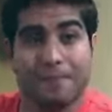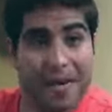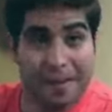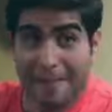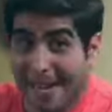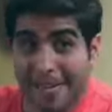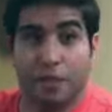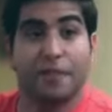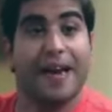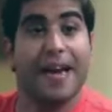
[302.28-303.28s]
ما
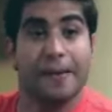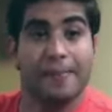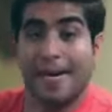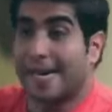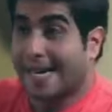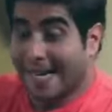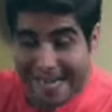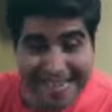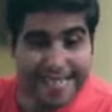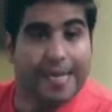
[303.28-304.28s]
يبقاش فاهم
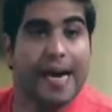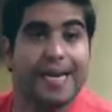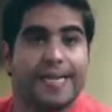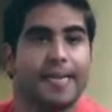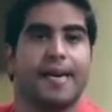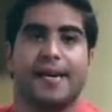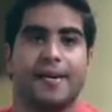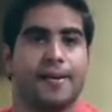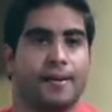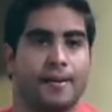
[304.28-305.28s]
انت حاسه ايه